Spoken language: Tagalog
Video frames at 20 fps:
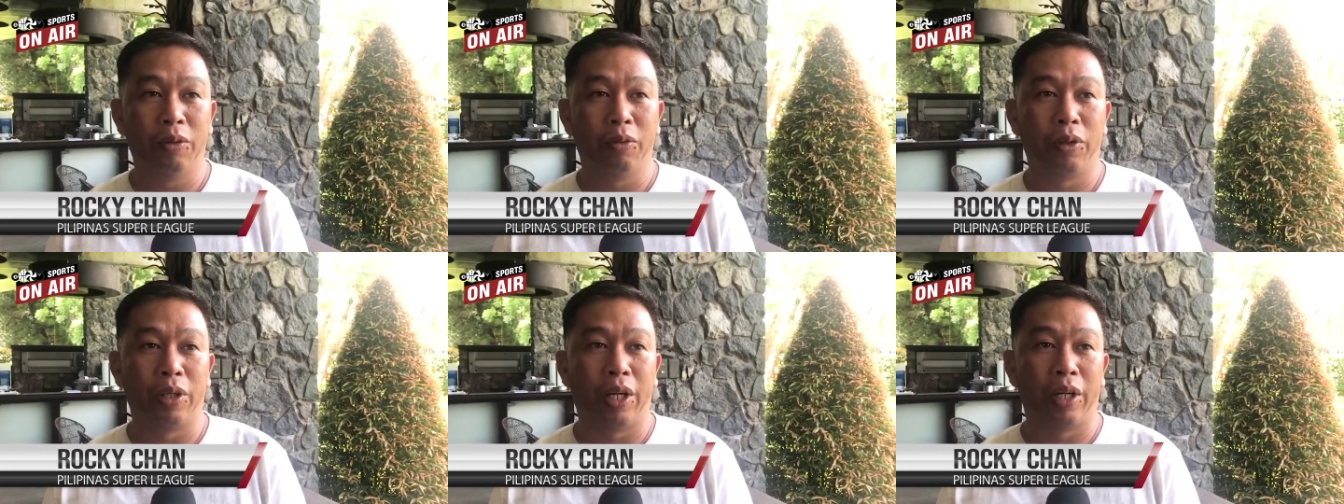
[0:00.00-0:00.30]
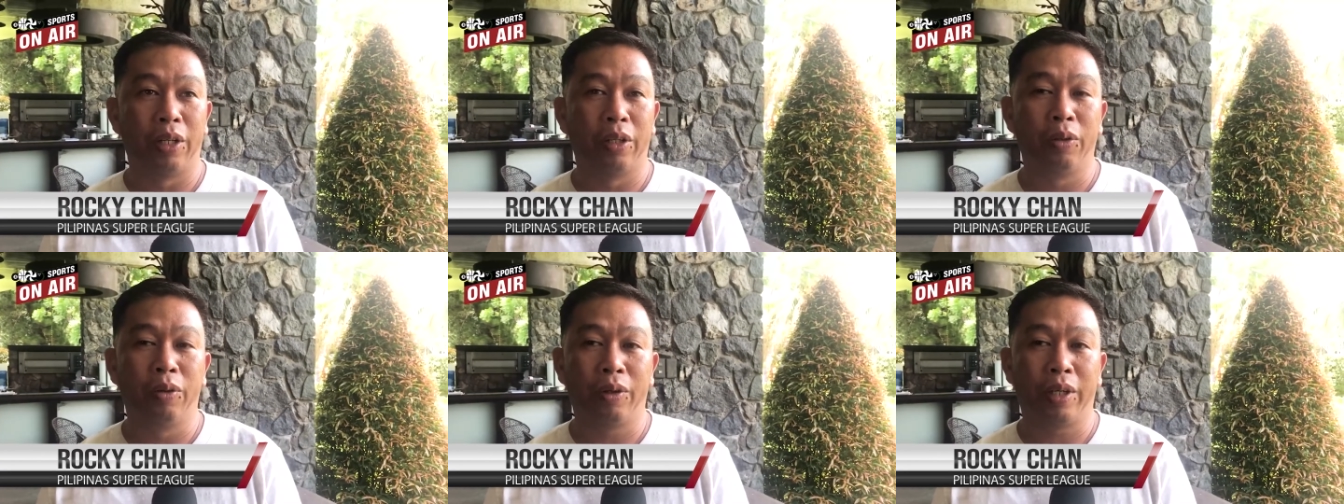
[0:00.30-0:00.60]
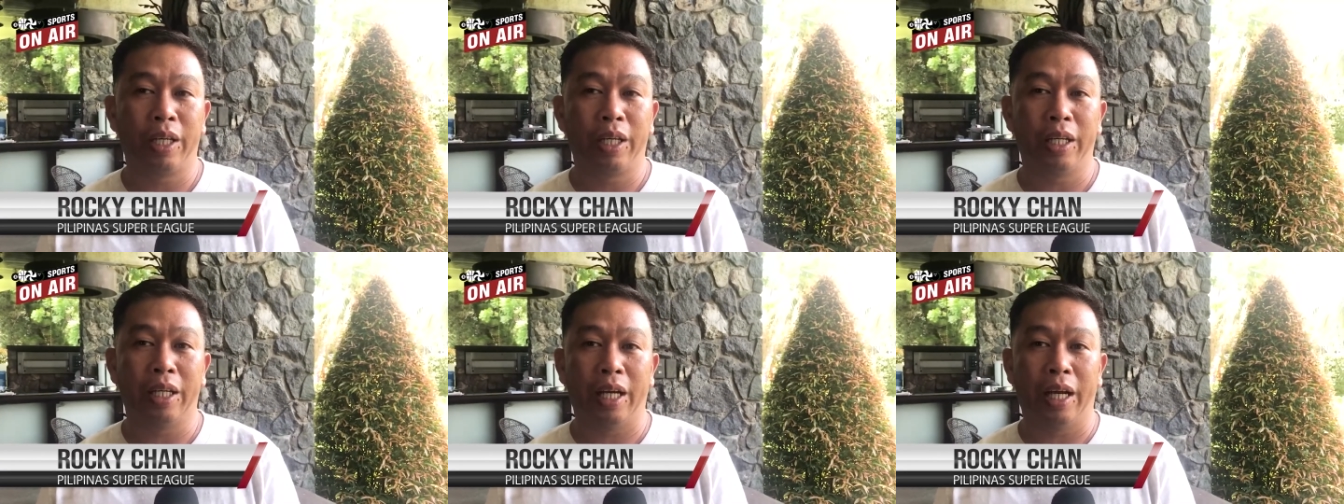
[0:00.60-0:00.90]
we are
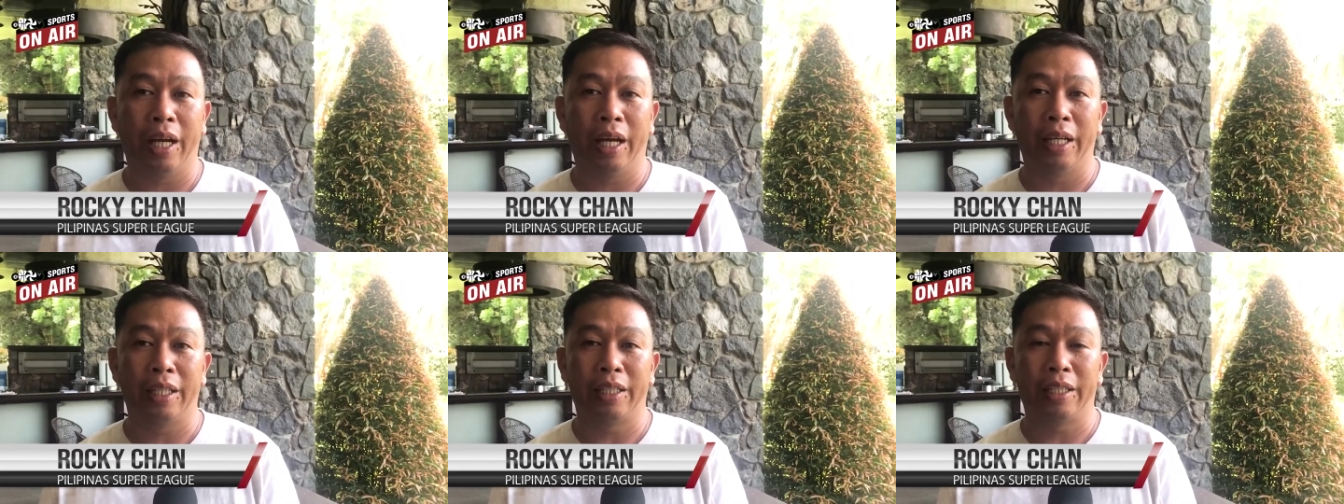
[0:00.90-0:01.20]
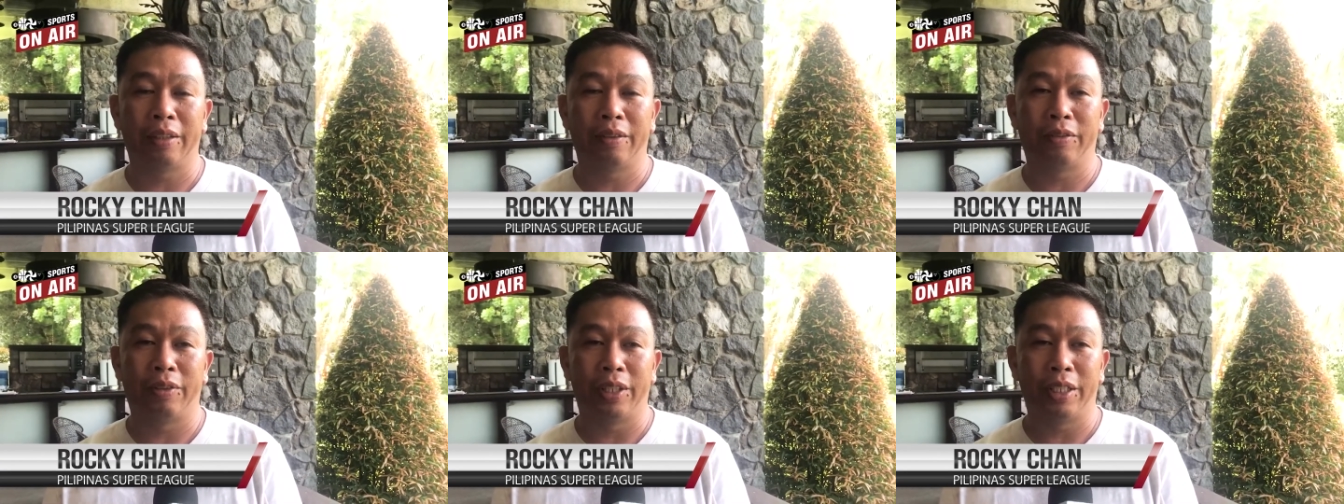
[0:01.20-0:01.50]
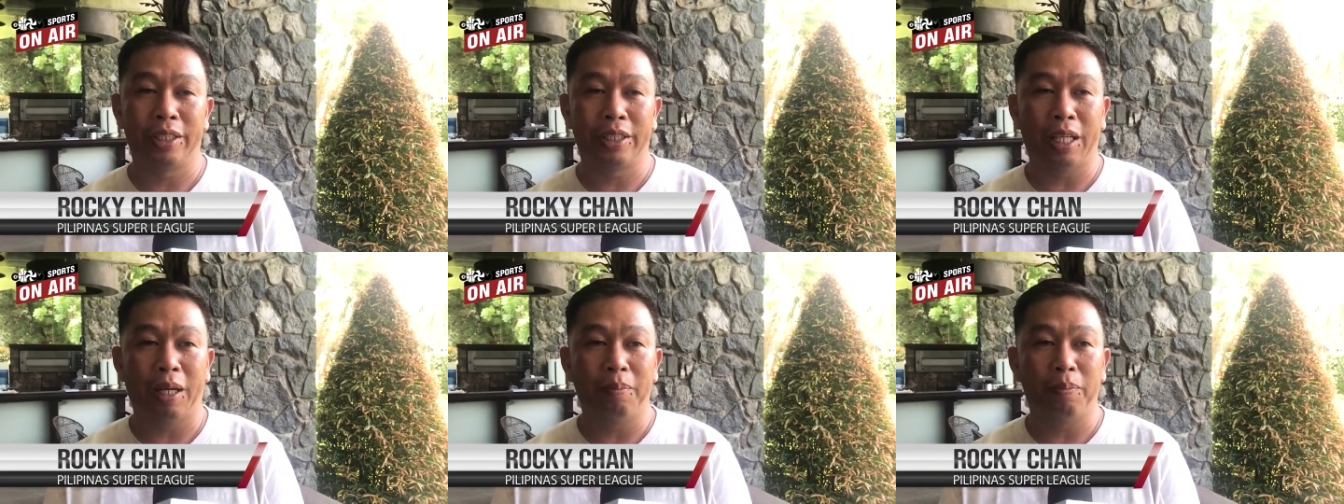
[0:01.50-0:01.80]
looking at, for
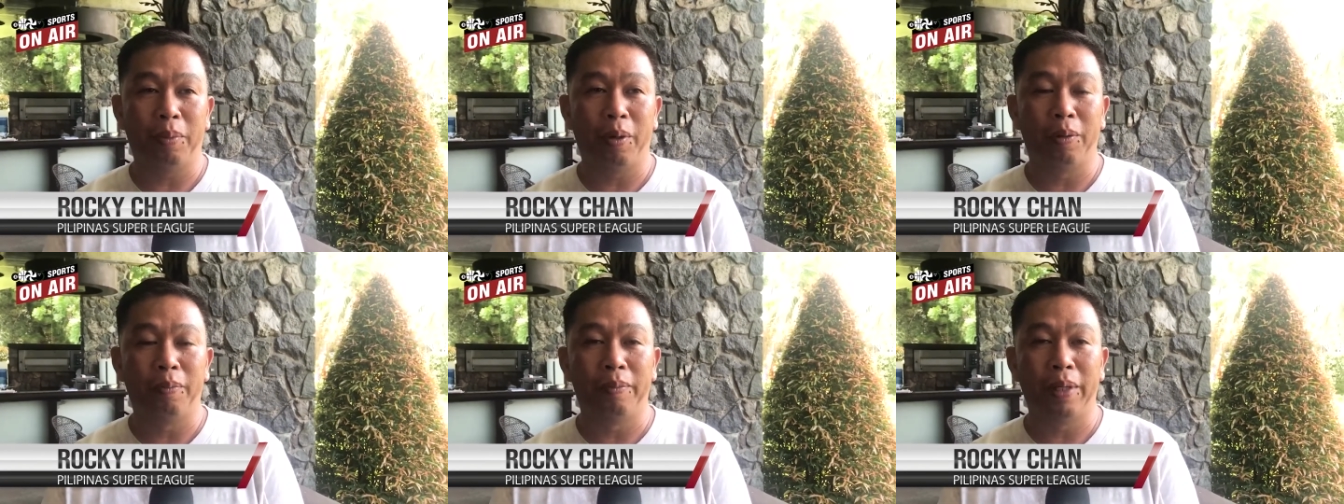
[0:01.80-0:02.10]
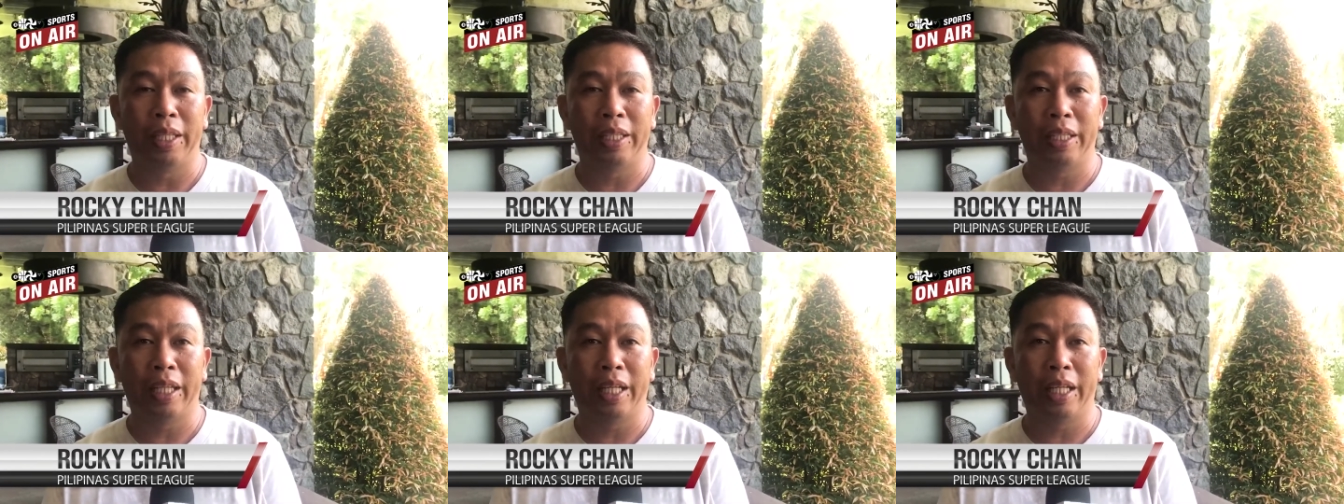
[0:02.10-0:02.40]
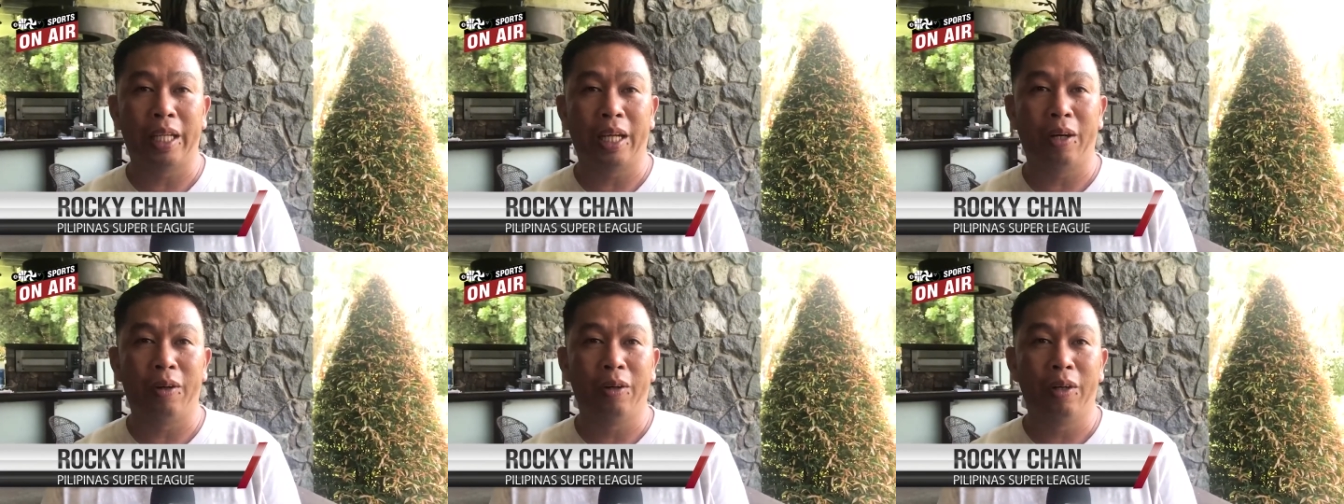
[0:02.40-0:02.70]
example,
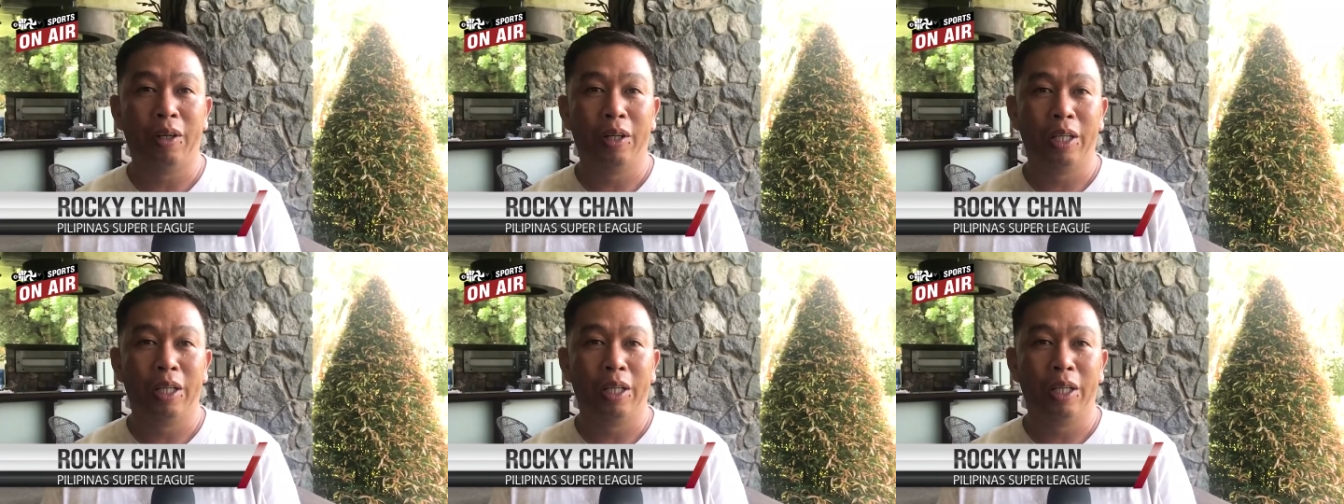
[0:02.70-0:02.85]
Mindanao.